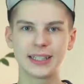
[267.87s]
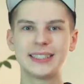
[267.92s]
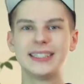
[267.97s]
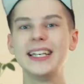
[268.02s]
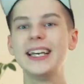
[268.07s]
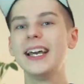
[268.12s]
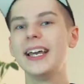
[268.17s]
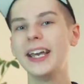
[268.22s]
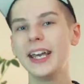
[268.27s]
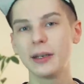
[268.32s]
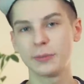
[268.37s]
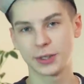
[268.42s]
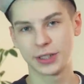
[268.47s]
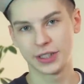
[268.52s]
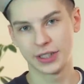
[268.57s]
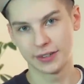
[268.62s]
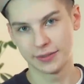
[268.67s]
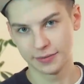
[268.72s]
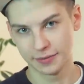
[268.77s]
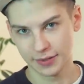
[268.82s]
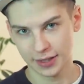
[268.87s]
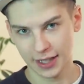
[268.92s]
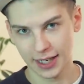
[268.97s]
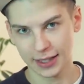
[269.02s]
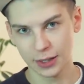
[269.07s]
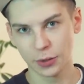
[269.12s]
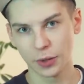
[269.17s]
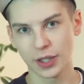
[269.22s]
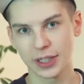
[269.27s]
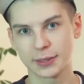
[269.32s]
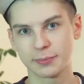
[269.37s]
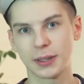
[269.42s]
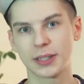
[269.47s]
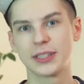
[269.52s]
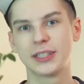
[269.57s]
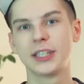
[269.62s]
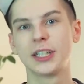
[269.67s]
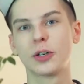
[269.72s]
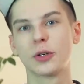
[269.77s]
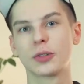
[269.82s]
Те эмси, которых
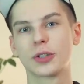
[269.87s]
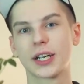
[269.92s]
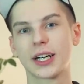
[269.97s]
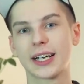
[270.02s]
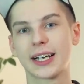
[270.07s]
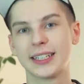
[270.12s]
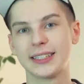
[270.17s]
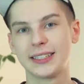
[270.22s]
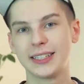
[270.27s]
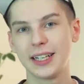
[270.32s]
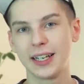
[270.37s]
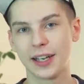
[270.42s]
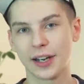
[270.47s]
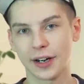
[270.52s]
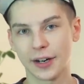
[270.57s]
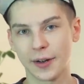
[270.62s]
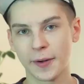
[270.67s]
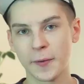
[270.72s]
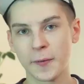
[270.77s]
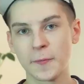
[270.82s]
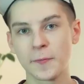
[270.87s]
спонсируют Крэка-дилеры,